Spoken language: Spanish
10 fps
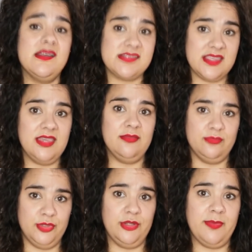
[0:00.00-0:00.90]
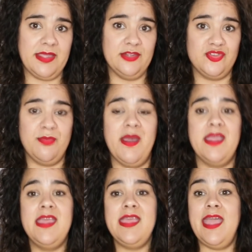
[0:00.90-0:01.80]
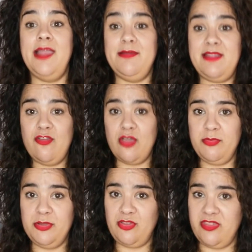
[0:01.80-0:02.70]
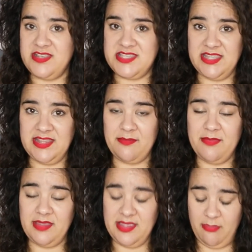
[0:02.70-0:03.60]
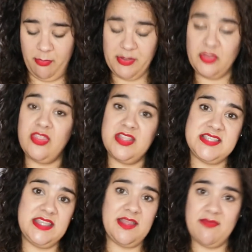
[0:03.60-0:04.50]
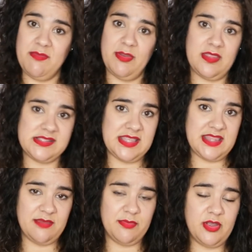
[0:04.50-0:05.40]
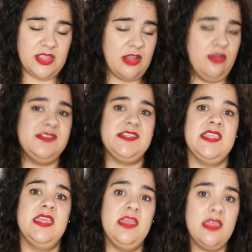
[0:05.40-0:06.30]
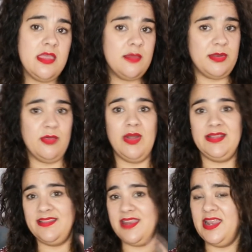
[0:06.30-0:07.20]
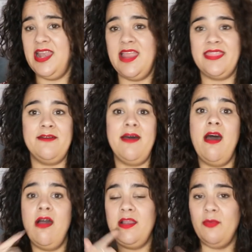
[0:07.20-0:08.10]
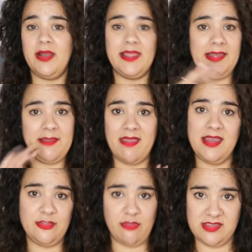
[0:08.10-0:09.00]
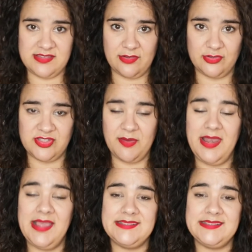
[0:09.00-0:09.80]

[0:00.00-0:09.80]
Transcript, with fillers: Así que, bueno, para que lo sepáis. El vestido que he puesto es de Chain también, que llevo puesto es de Chain también, pero de hace tiempo, que ya os lo enseñé. Pero igual tendréis el enlace abajo, al igual que el labial y todas esas cosas, ¿vale?